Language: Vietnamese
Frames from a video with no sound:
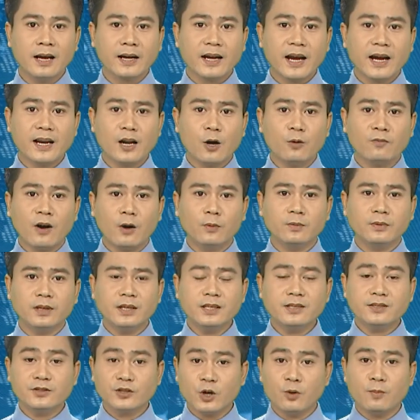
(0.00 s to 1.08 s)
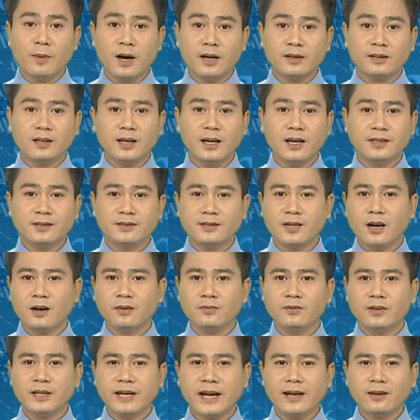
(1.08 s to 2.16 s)
Cây đậu phộng ít sâu bệnh hơn so
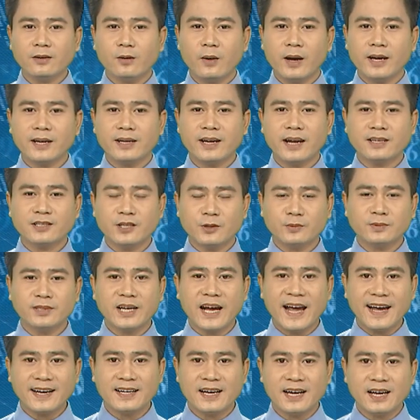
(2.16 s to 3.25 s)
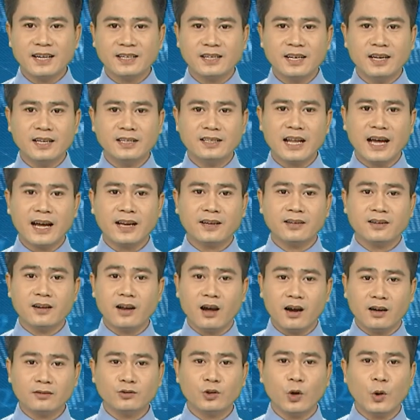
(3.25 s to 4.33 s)
với các loại cây trồng khác nên là
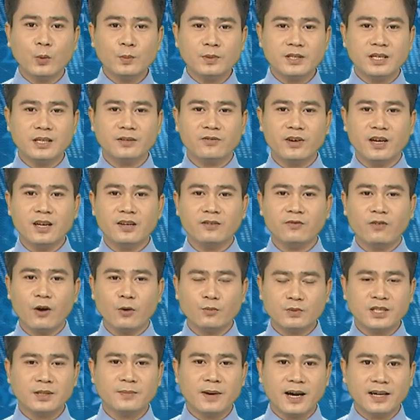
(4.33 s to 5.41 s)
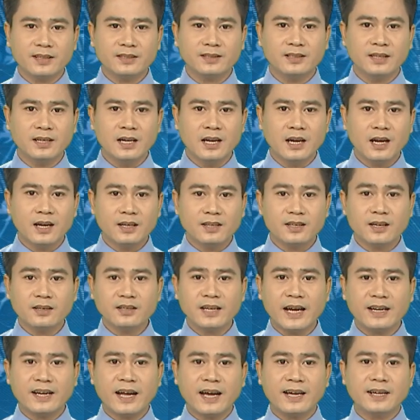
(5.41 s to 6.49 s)
đỡ tốn chi phí phòng trừ bệnh. Những
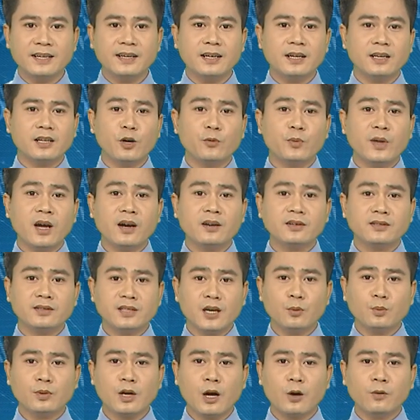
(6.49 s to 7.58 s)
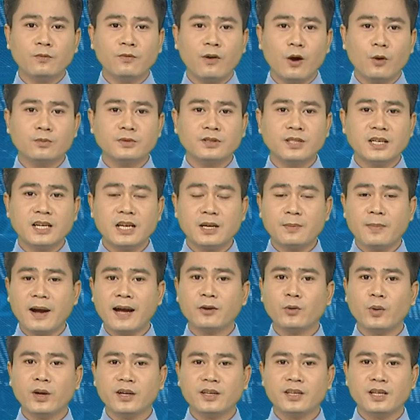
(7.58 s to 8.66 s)
ngày này, nông dân trồng đậu phộng trên địa
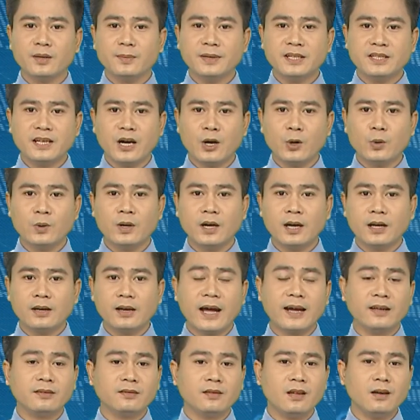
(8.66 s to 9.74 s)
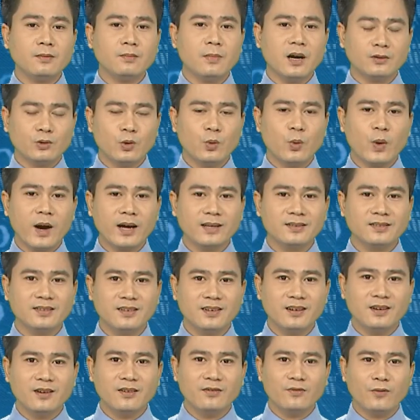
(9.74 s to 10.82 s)
bàn huyện Dương Minh Châu đang tất bật thu hoạch.
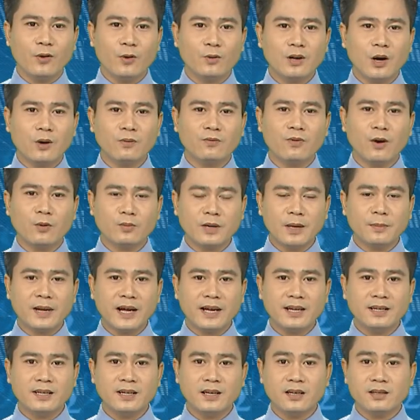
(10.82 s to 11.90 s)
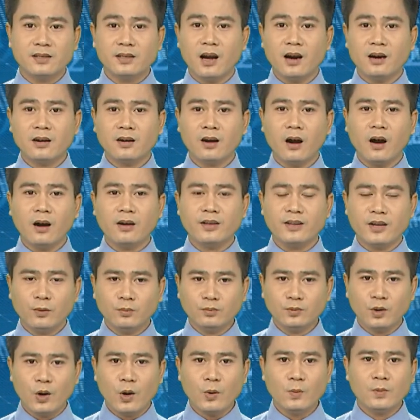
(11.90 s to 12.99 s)
Vụ đậu phộng năm nay nhờ có giống
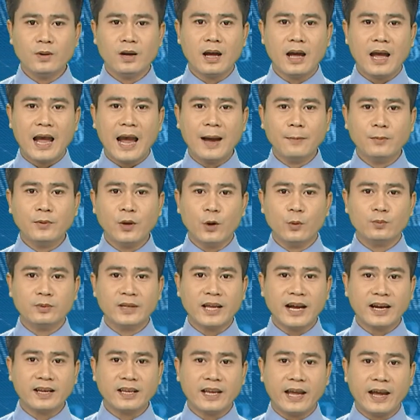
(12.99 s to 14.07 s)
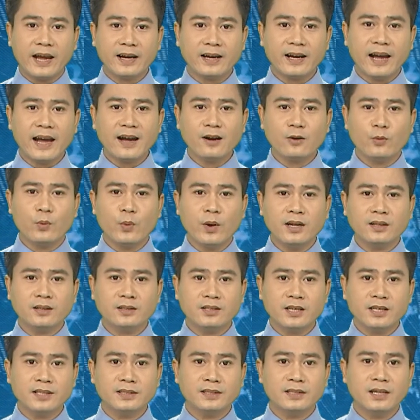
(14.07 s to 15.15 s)
tốt, áp dụng chặt chẽ các quy
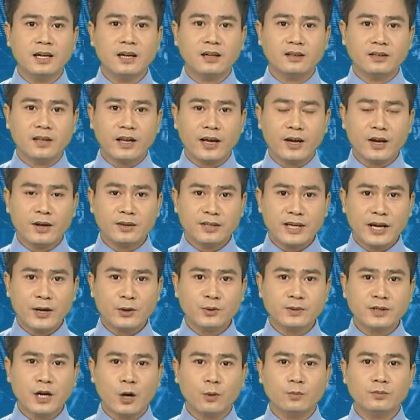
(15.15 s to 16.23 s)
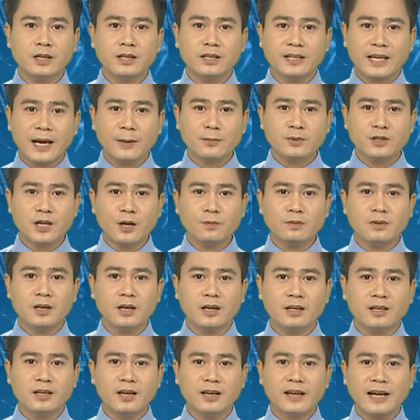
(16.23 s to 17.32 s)
trình theo gieo trồng, chăm sóc
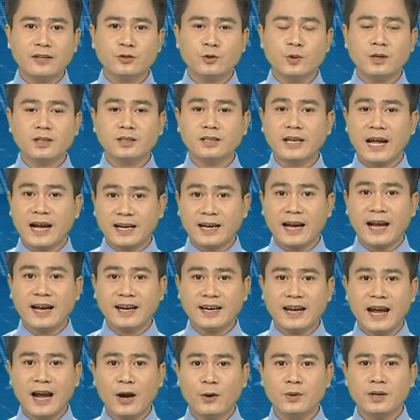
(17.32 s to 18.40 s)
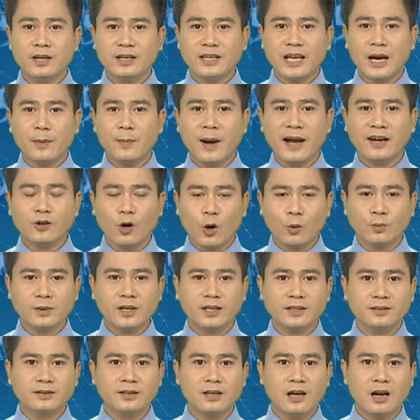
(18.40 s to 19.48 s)
nên năng suất đạt khá cao, giá bán ổn
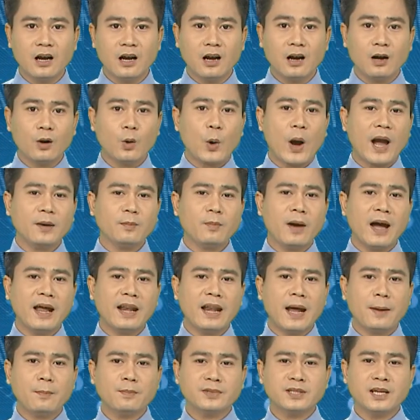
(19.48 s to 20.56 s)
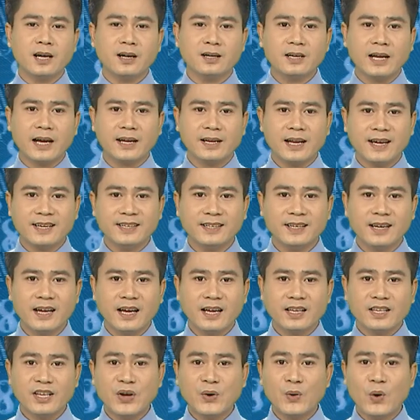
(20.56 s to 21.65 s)
định. Khoảng ba năm trở lại đây,
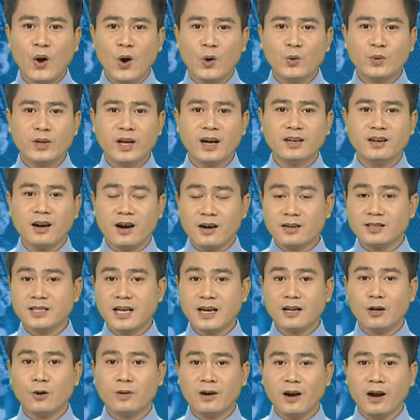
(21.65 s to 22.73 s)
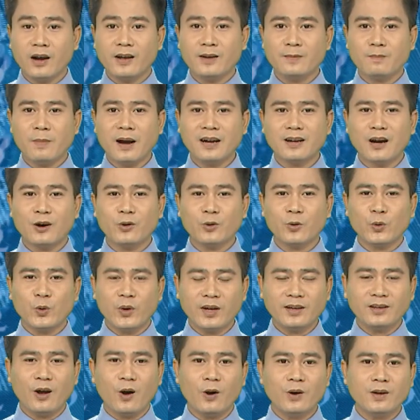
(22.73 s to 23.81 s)
nhiều hộ dân ở xã Cầu Khởi bắt đầu
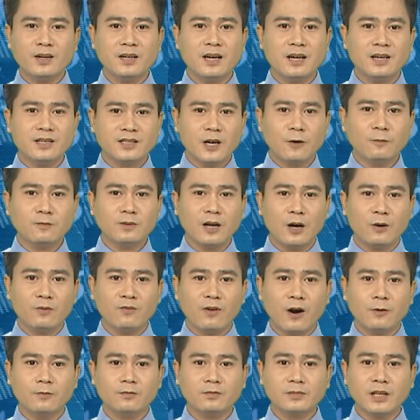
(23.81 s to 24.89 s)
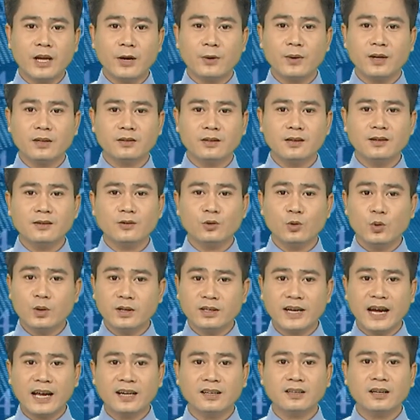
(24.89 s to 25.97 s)
chuyển đổi trồng đậu phộng theo hình thức luân
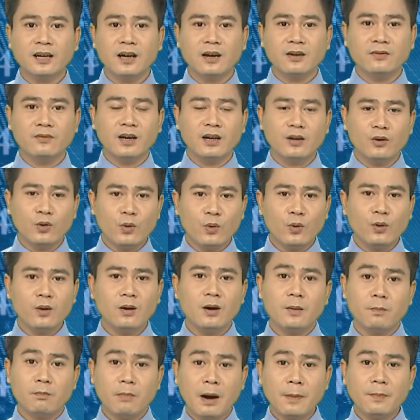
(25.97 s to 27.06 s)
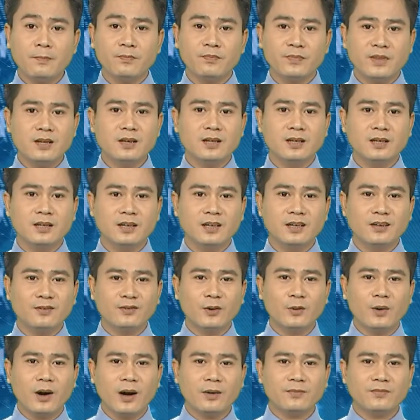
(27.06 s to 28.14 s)
canh với lúa, bắp, dưa,
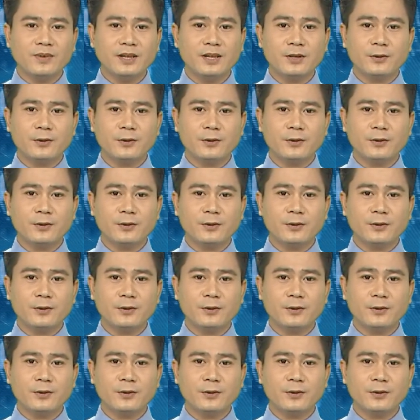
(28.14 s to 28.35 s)
phù hợp với